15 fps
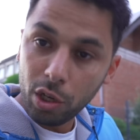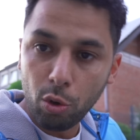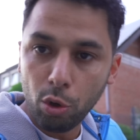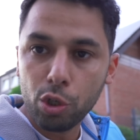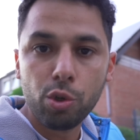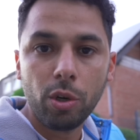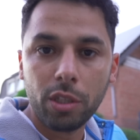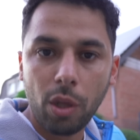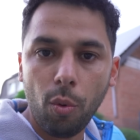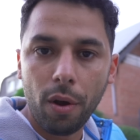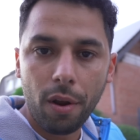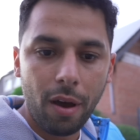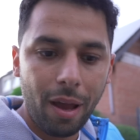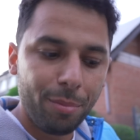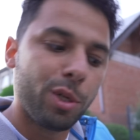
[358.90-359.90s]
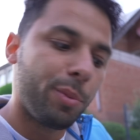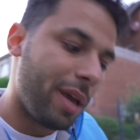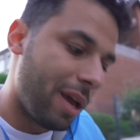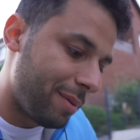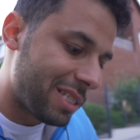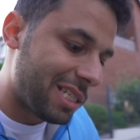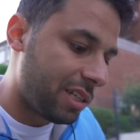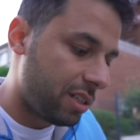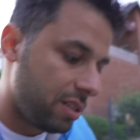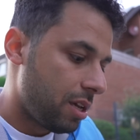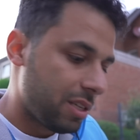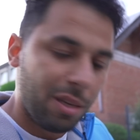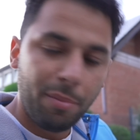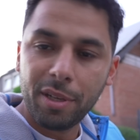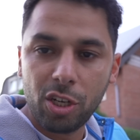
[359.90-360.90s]
كل شويه ادورها امشي بيها مثلا
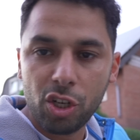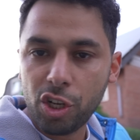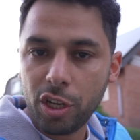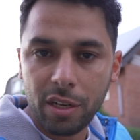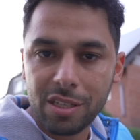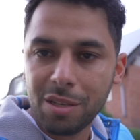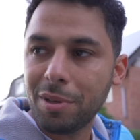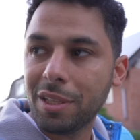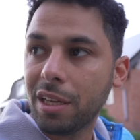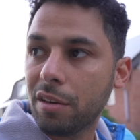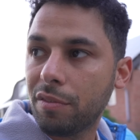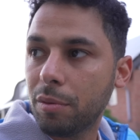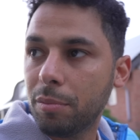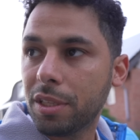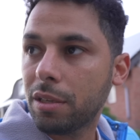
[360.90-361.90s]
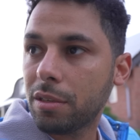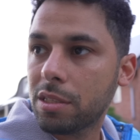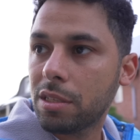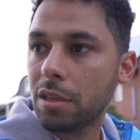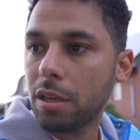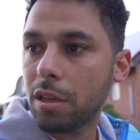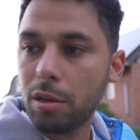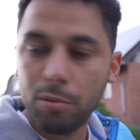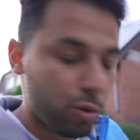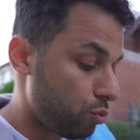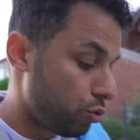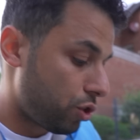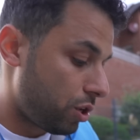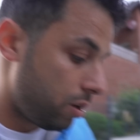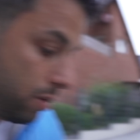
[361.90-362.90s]
اسيبها تشحن اسيبها دايره في البتاع بس يلا مش مشكله